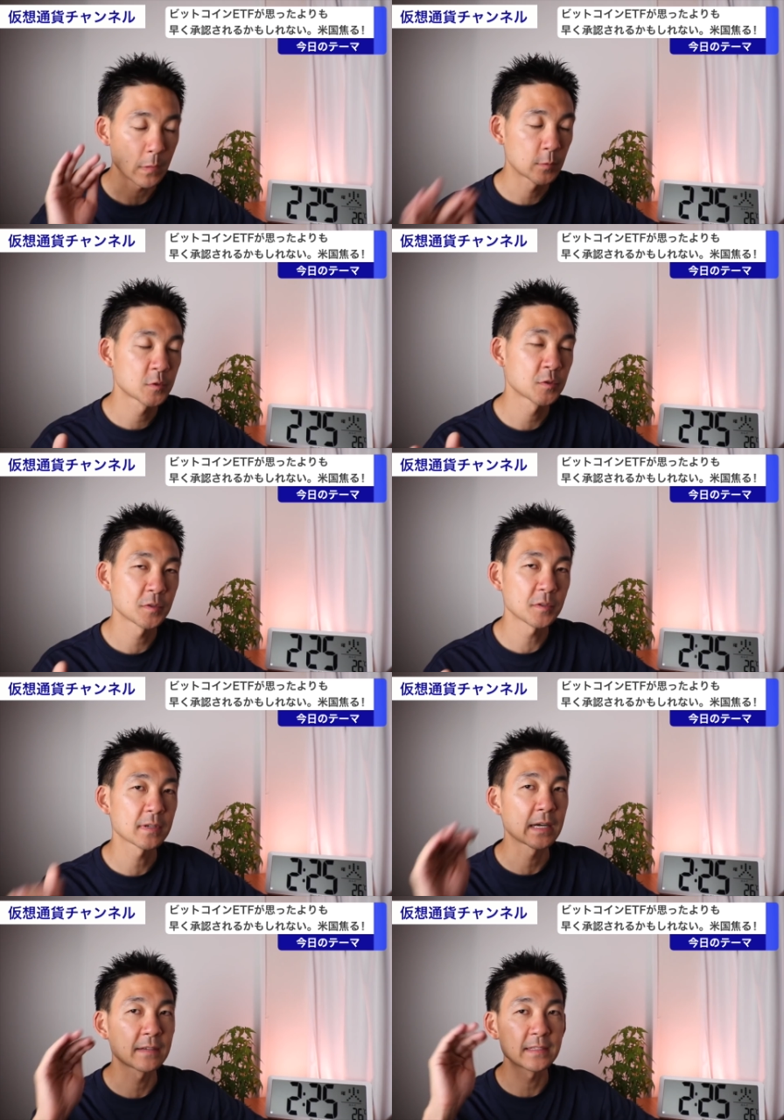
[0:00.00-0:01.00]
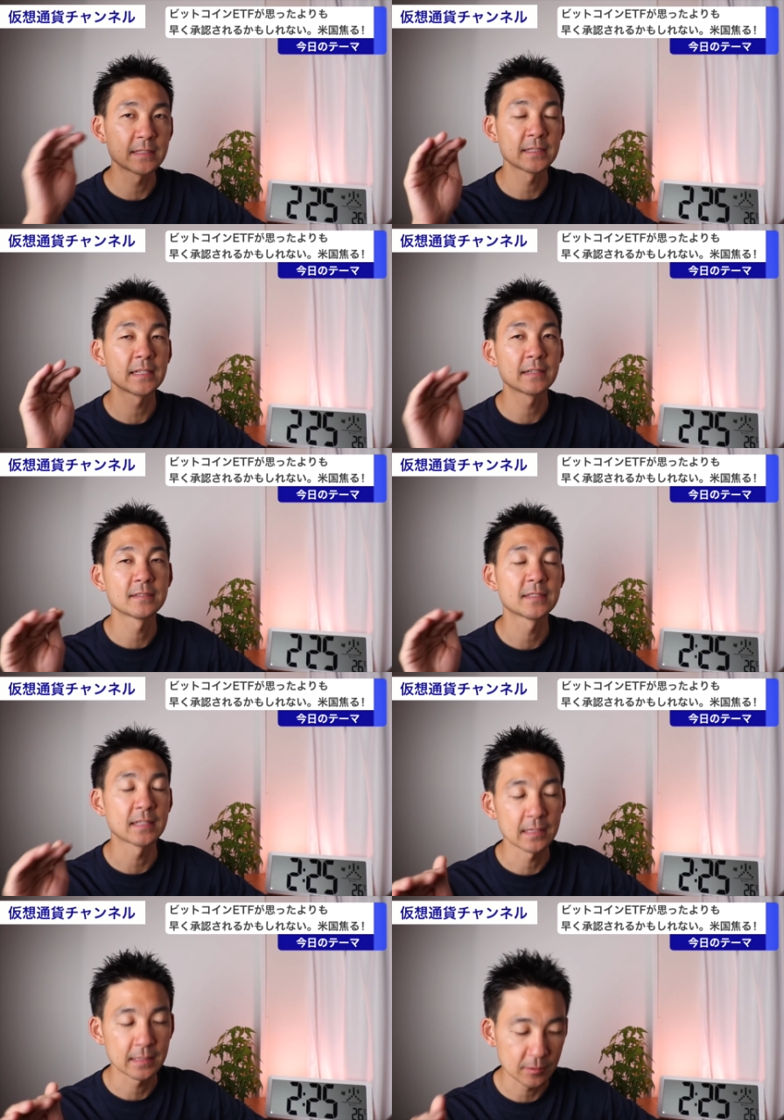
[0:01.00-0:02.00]
ポジションというのを確立していくんじゃ
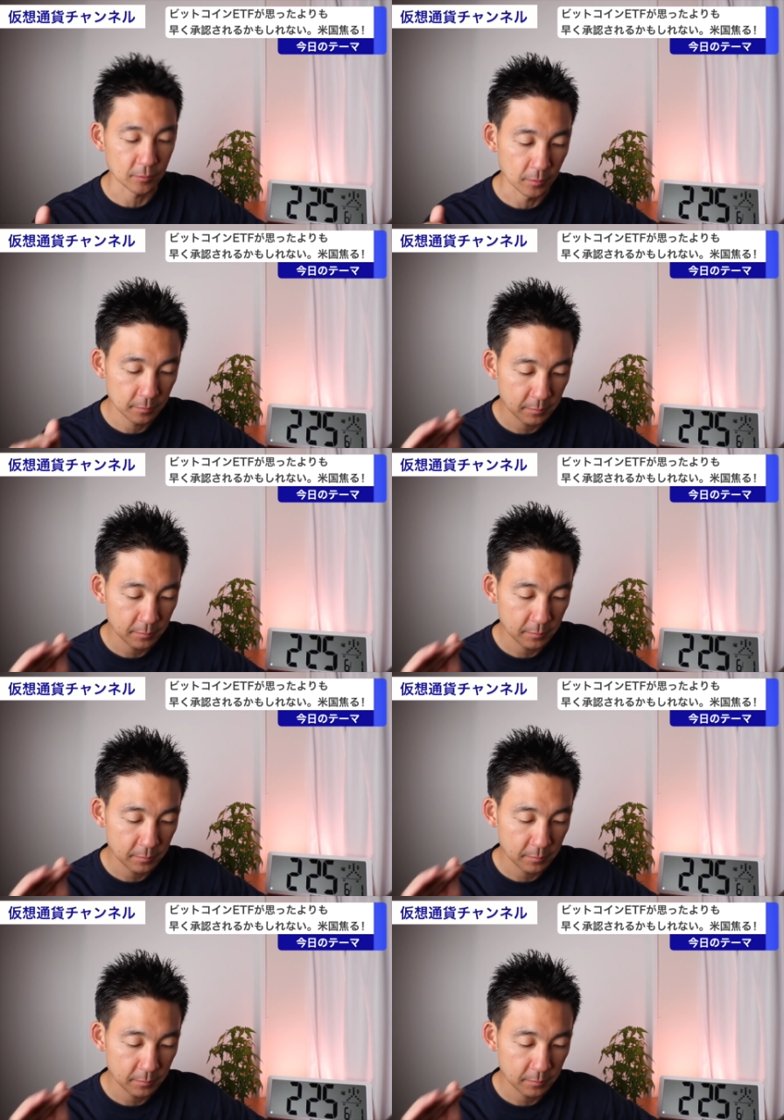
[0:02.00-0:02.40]
ないかと、